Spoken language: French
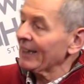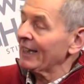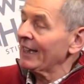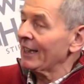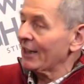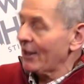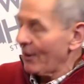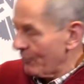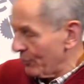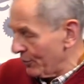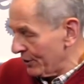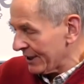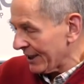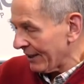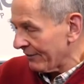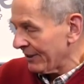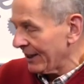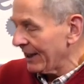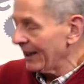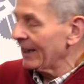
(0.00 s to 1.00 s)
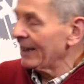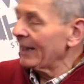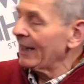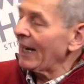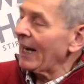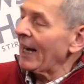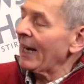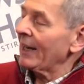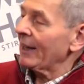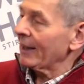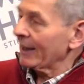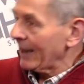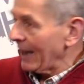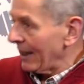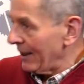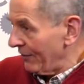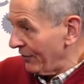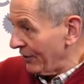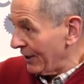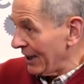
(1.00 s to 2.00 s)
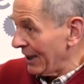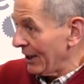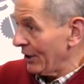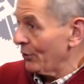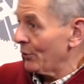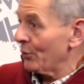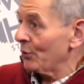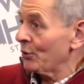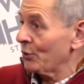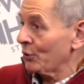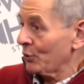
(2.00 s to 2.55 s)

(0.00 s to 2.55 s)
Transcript: qui, comme vous le savez, a qualifié euh,